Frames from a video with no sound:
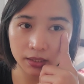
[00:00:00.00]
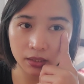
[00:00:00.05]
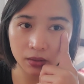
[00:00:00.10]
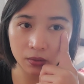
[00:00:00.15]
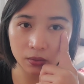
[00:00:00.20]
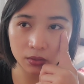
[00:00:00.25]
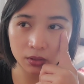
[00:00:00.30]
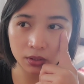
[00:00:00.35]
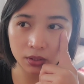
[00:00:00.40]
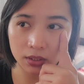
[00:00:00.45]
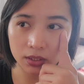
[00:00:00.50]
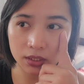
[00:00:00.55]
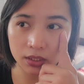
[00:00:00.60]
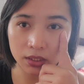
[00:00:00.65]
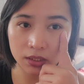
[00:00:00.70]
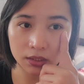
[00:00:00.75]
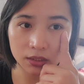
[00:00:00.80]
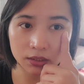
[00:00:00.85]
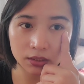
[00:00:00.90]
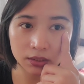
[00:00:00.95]
na ako na, hala,
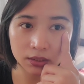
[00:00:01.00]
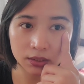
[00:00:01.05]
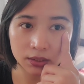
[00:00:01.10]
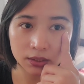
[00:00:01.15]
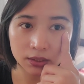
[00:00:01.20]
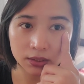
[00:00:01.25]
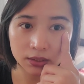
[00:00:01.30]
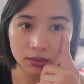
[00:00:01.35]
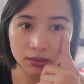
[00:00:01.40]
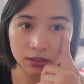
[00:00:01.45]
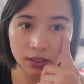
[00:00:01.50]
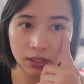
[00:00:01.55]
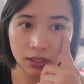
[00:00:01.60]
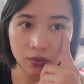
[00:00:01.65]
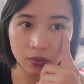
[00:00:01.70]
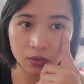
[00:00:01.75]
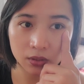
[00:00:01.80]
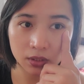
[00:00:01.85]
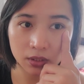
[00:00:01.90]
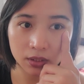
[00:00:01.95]
tao,
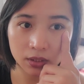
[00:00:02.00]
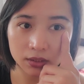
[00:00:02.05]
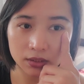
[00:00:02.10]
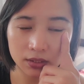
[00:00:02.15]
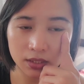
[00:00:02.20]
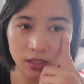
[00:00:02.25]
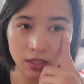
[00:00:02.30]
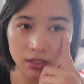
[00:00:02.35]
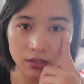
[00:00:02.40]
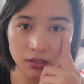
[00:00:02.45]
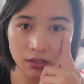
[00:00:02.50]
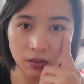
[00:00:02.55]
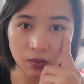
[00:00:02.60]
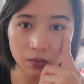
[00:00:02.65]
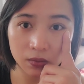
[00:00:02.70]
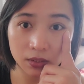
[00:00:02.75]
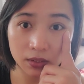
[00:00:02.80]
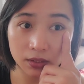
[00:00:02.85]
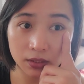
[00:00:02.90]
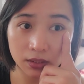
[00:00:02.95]
nakakasagasa ako
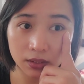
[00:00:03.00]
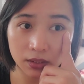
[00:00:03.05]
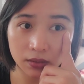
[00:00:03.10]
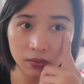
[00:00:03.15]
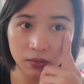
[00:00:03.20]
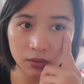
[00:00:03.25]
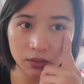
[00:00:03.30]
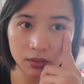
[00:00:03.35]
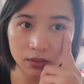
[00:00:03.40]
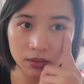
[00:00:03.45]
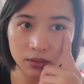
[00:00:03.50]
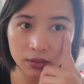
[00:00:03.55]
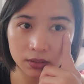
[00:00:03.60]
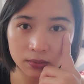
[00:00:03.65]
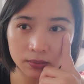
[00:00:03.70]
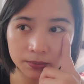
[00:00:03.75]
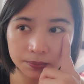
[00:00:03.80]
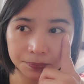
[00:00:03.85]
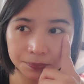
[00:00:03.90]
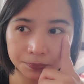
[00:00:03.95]
ng tao, ganyan.
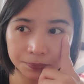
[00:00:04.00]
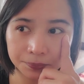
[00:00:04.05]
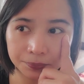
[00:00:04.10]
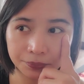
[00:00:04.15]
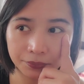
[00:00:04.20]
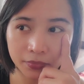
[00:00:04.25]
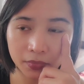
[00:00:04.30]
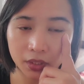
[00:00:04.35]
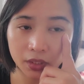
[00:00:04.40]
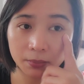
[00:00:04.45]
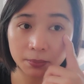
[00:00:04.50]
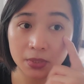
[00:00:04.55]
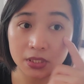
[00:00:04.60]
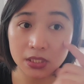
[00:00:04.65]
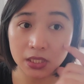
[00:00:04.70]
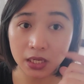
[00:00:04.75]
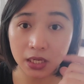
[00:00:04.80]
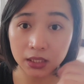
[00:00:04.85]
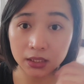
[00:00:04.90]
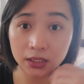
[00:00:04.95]

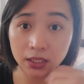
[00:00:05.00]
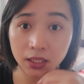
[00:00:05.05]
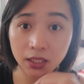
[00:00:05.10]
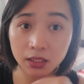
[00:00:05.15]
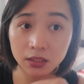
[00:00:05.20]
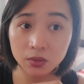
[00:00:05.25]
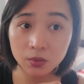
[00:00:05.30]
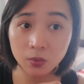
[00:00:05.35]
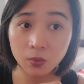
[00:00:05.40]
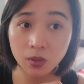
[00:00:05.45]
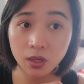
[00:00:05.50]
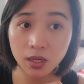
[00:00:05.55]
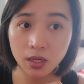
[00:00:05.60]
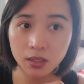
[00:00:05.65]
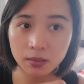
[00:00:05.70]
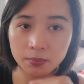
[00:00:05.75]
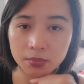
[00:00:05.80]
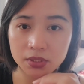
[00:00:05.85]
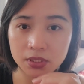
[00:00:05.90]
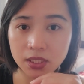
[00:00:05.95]
Bisikleta lang to
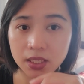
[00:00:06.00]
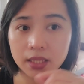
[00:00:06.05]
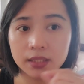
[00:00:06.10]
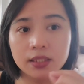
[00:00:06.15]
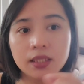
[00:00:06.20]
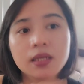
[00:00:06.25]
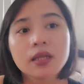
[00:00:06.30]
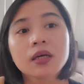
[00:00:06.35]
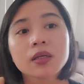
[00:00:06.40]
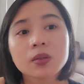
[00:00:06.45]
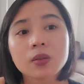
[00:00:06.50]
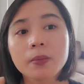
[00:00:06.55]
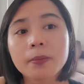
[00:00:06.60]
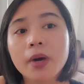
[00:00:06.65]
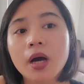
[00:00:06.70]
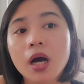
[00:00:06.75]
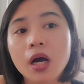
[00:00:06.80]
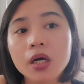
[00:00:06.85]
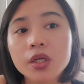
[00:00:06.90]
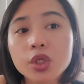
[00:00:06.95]
ha, bisikleta lang to
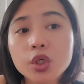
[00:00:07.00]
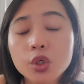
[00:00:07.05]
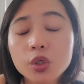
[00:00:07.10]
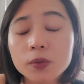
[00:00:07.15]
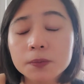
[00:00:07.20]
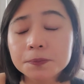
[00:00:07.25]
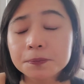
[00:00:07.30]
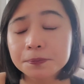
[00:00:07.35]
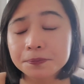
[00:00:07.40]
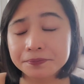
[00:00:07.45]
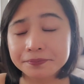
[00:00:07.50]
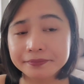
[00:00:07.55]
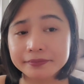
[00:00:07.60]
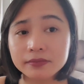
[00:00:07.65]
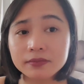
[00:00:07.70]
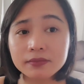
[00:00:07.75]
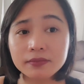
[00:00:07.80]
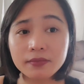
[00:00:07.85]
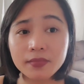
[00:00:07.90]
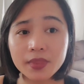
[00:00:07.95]
mga kanoo.
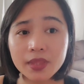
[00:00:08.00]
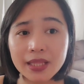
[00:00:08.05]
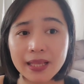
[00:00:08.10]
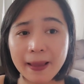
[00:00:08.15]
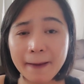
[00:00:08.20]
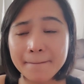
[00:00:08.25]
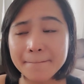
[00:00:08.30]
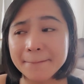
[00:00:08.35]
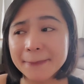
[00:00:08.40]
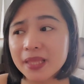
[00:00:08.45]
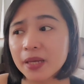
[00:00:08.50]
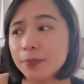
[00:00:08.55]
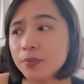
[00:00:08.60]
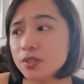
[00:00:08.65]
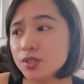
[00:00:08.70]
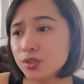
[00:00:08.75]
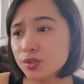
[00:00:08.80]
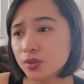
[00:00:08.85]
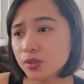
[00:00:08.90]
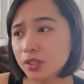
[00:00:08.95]

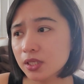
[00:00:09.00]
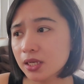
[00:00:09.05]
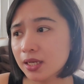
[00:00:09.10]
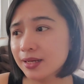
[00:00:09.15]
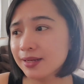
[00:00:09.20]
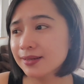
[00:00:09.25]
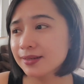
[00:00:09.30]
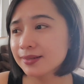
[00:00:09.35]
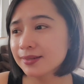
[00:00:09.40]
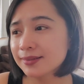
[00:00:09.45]
Tapos yun nga,